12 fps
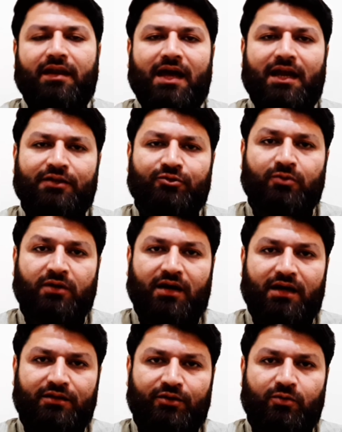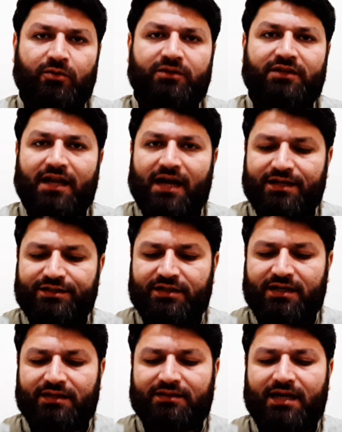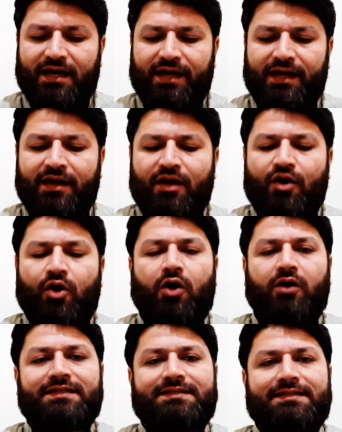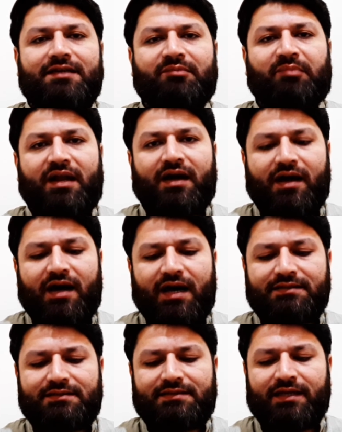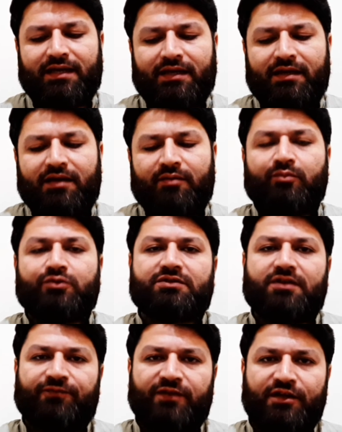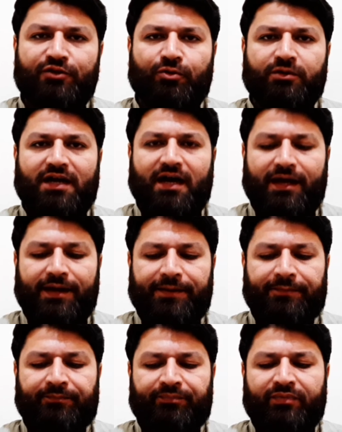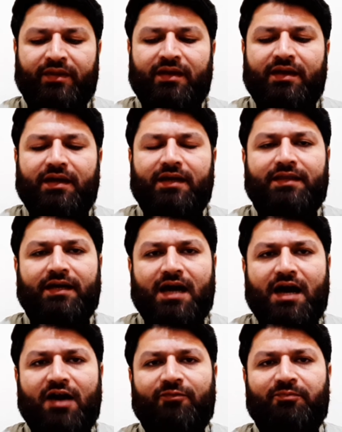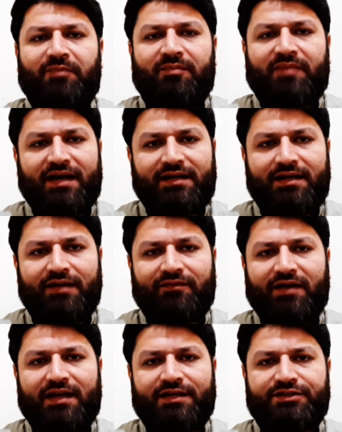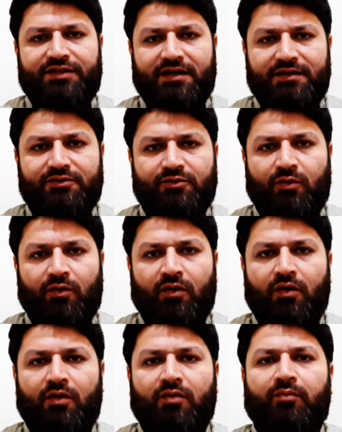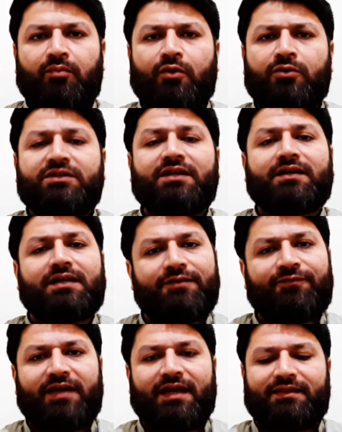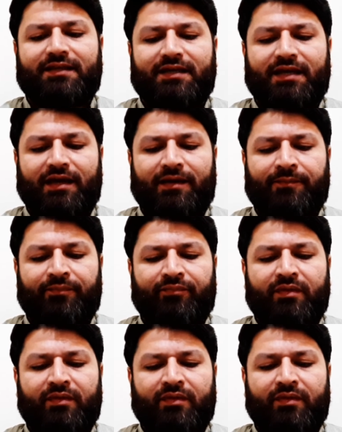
ललतुल कद्र को तलाश करता है और इसकी बरक़ात से मुस्तफ़ होता है एतकाफ़ में बैठने वाले शख्स को मोतकफ़ कहते हैं